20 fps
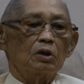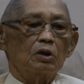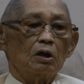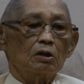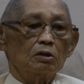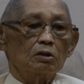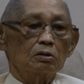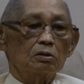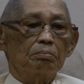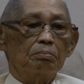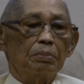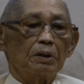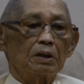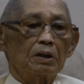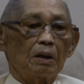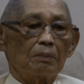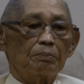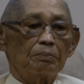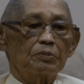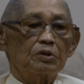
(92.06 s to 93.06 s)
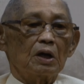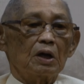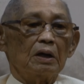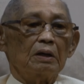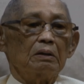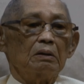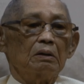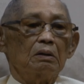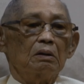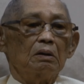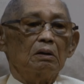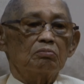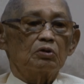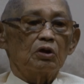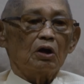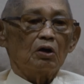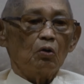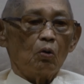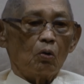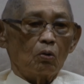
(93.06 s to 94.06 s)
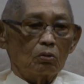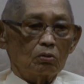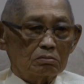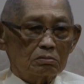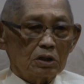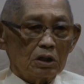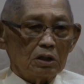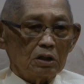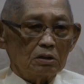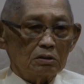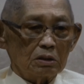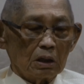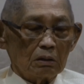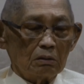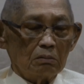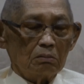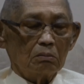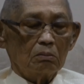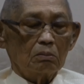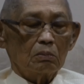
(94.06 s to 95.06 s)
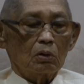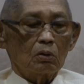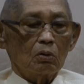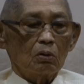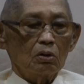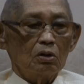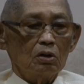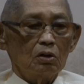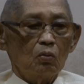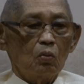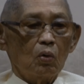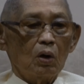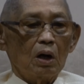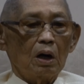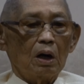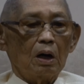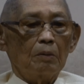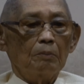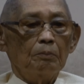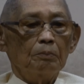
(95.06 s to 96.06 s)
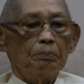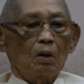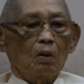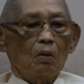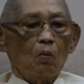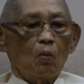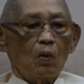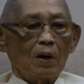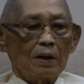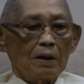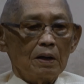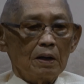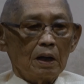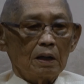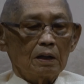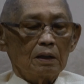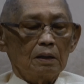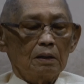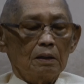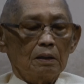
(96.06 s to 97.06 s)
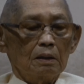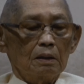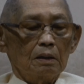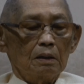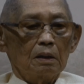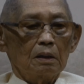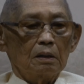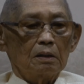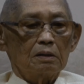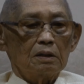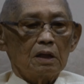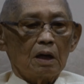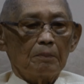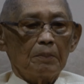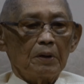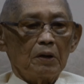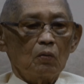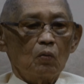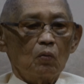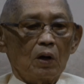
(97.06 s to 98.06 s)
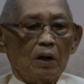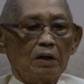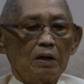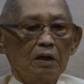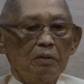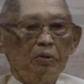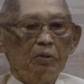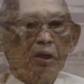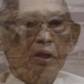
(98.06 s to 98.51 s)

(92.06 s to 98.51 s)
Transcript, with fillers: ทั้งประทับใจตระหนกตื่นเต้นก็คือว่าวันนั้นจะเป็นวันที่